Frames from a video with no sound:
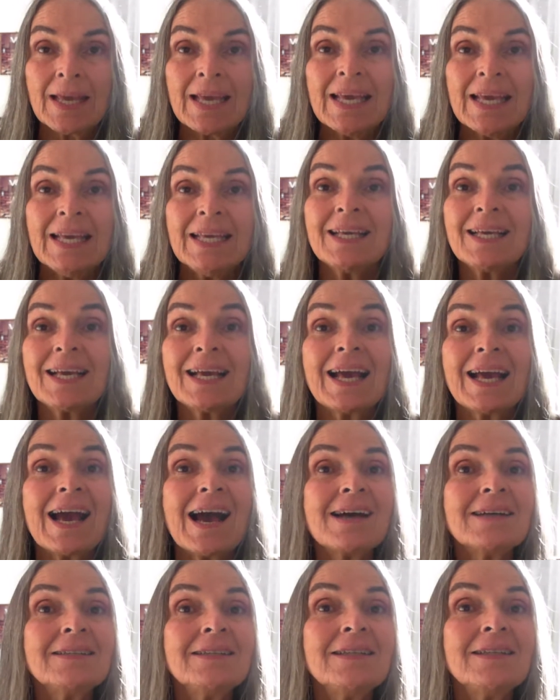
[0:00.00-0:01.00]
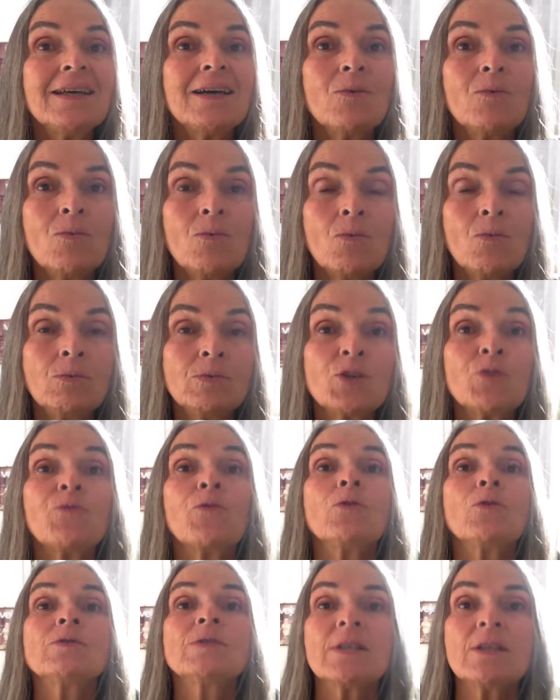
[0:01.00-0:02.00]
E cada um, se
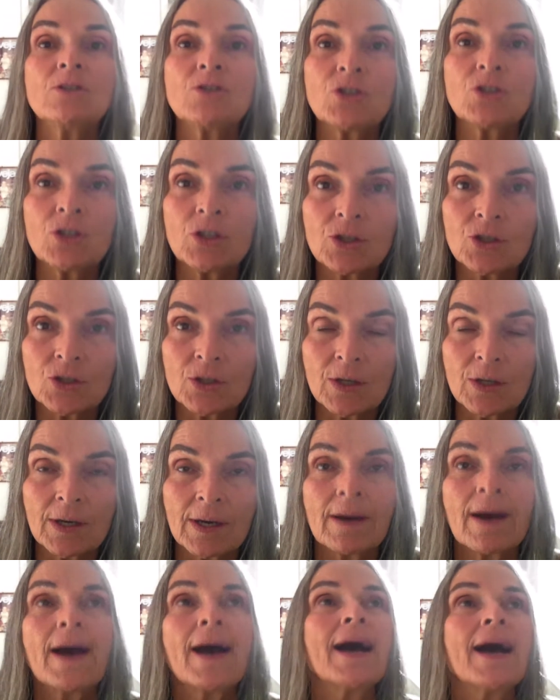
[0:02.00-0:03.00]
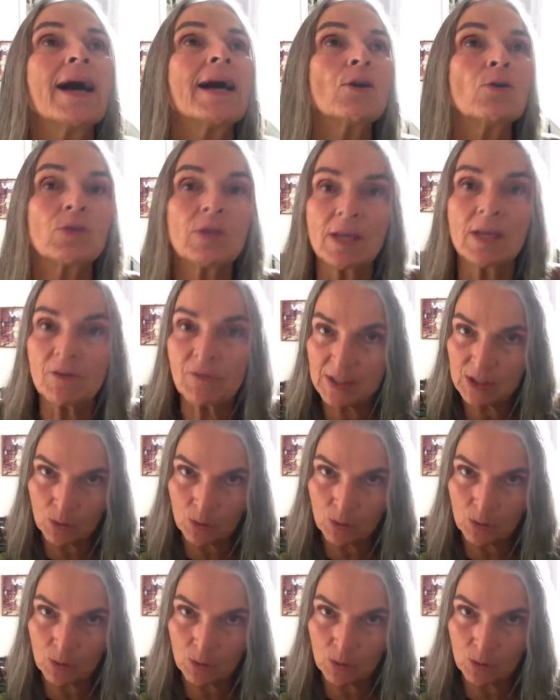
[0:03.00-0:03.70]
for um cientista, ah, eu tenho que fazer o